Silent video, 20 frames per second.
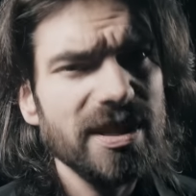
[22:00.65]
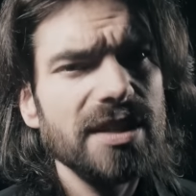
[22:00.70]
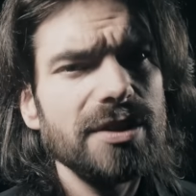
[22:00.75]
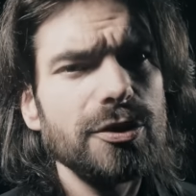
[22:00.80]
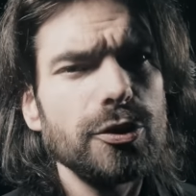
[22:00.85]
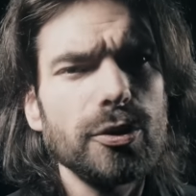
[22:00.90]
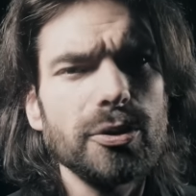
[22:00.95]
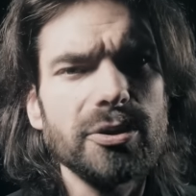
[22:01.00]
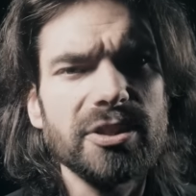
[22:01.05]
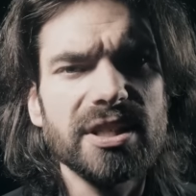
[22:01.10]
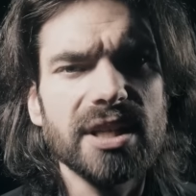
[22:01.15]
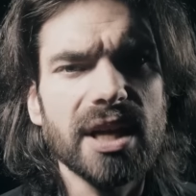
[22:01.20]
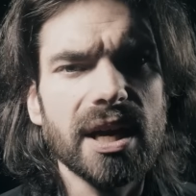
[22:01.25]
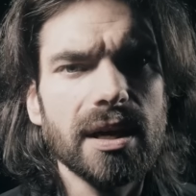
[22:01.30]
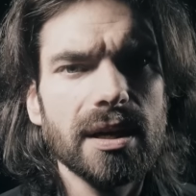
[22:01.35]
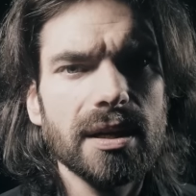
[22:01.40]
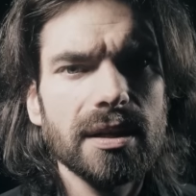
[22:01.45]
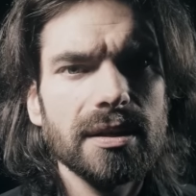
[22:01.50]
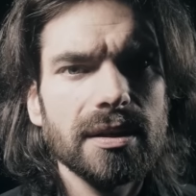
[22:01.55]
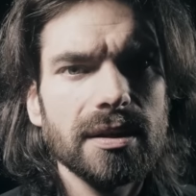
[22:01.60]
les yeux au
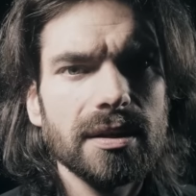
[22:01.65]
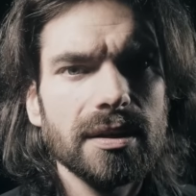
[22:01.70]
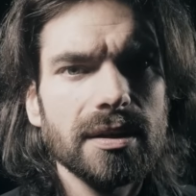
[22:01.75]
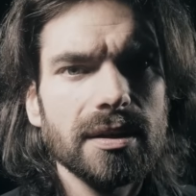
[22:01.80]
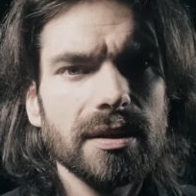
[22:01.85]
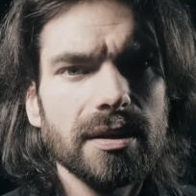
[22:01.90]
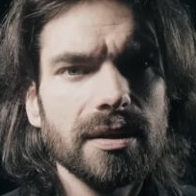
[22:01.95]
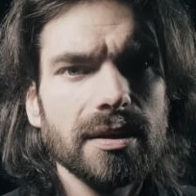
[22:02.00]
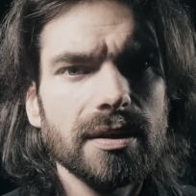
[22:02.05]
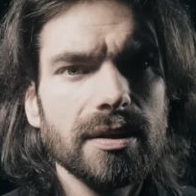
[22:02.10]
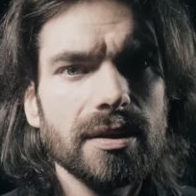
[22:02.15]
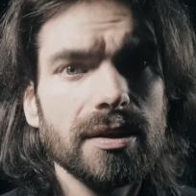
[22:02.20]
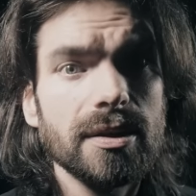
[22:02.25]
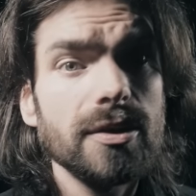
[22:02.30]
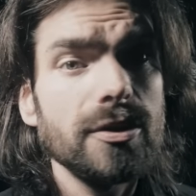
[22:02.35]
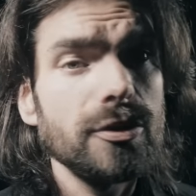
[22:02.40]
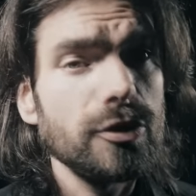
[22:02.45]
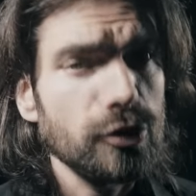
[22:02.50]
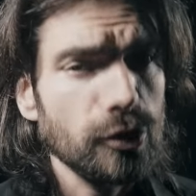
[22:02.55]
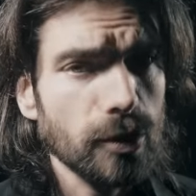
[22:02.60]
ciel,
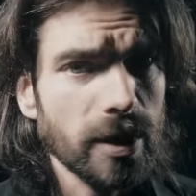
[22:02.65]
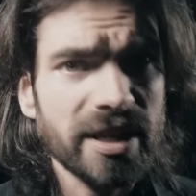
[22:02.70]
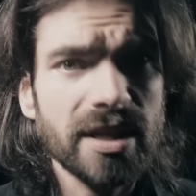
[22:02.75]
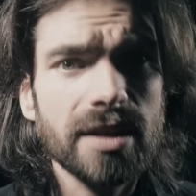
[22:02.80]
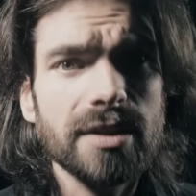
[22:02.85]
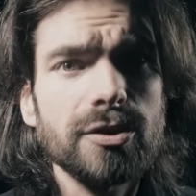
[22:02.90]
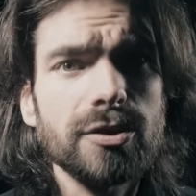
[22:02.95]
soyez